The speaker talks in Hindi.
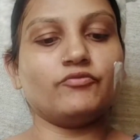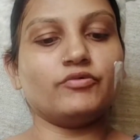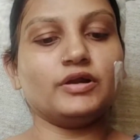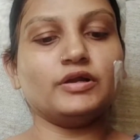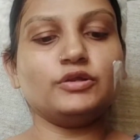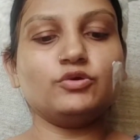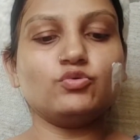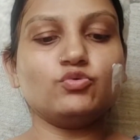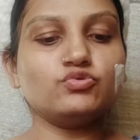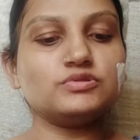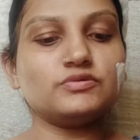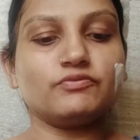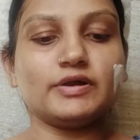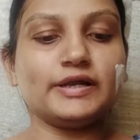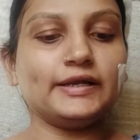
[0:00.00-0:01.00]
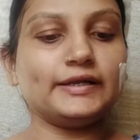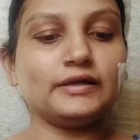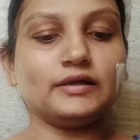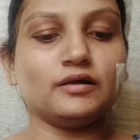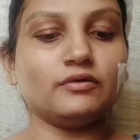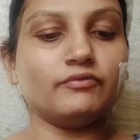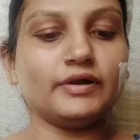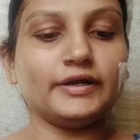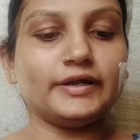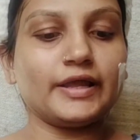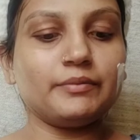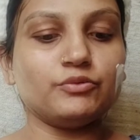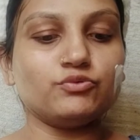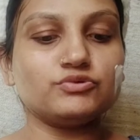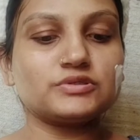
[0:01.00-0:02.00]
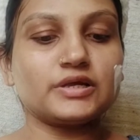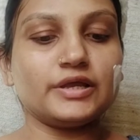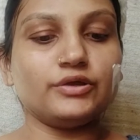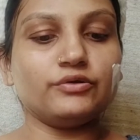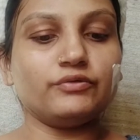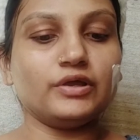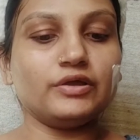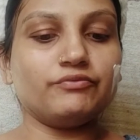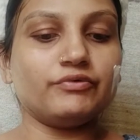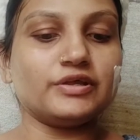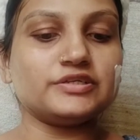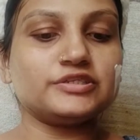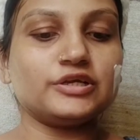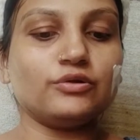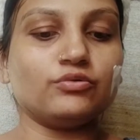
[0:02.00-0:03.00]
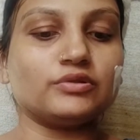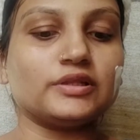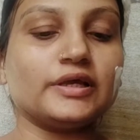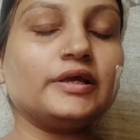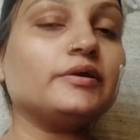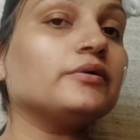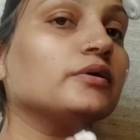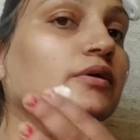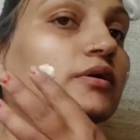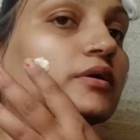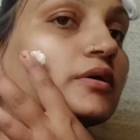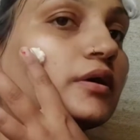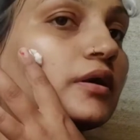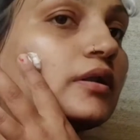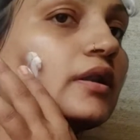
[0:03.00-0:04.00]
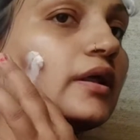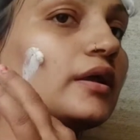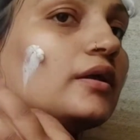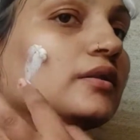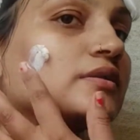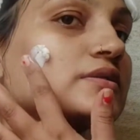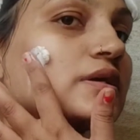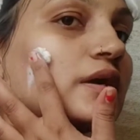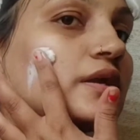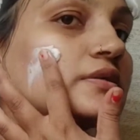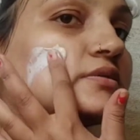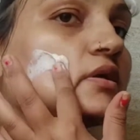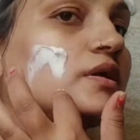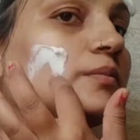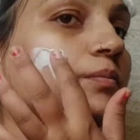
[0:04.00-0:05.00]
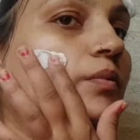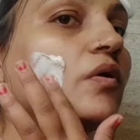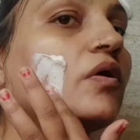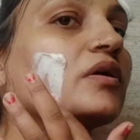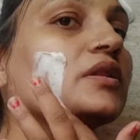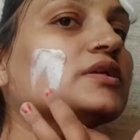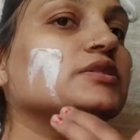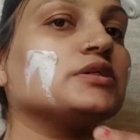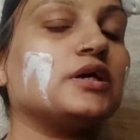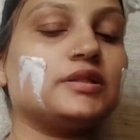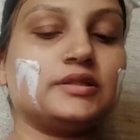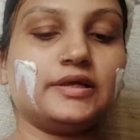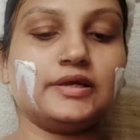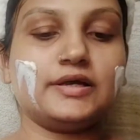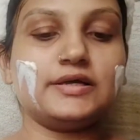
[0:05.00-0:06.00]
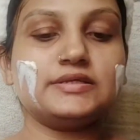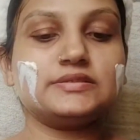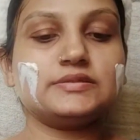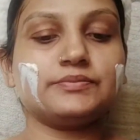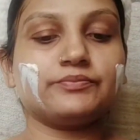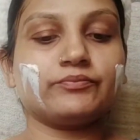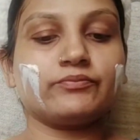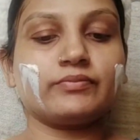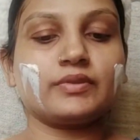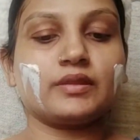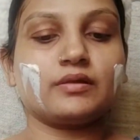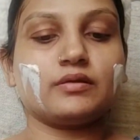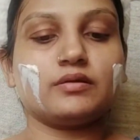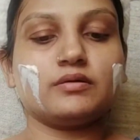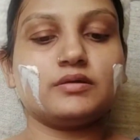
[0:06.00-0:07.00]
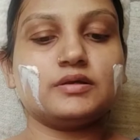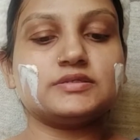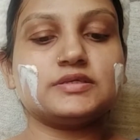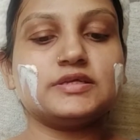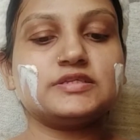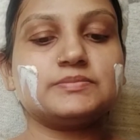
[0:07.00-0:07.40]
वन यूज़ वन वन टाइम यूज़ का ही ये फेशियल होता है लेकिन इसका रिज़ल्ट बहुत अच्छा आता है गाइस इसकी